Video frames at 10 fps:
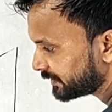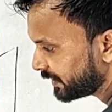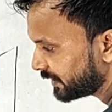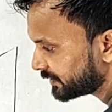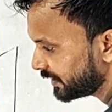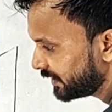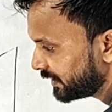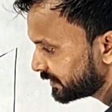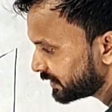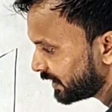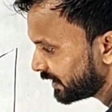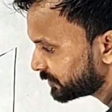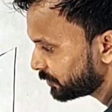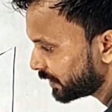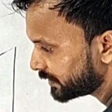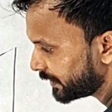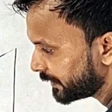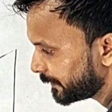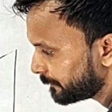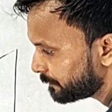यहाँ से चलना शुरू करता
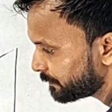है